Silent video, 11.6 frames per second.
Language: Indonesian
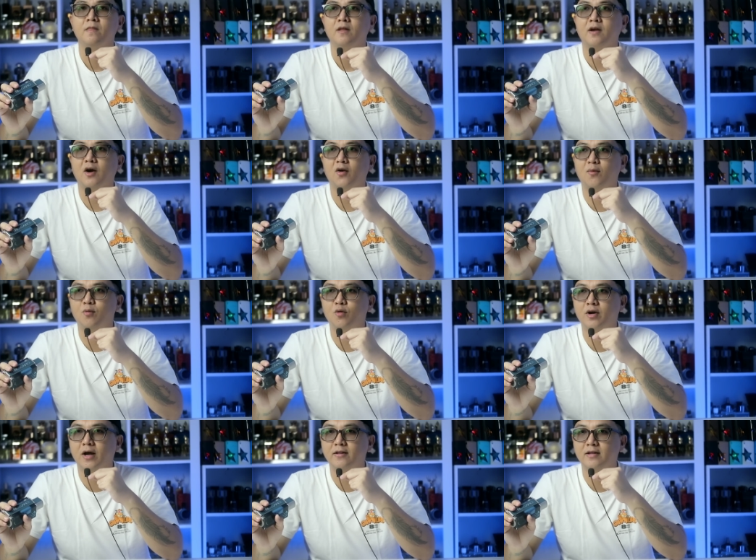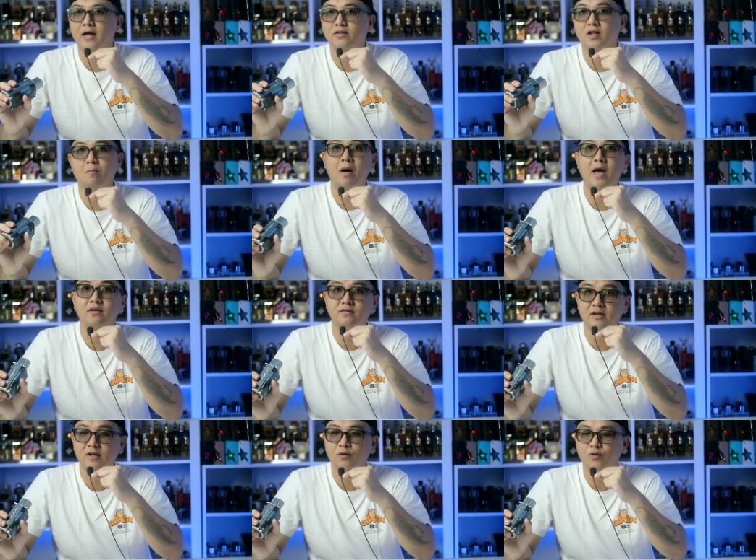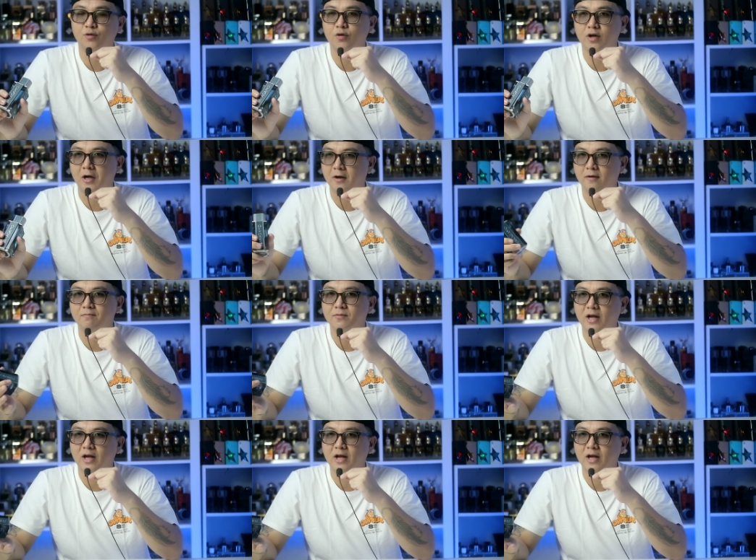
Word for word: kalau bukan yang terbaik sih untuk uh,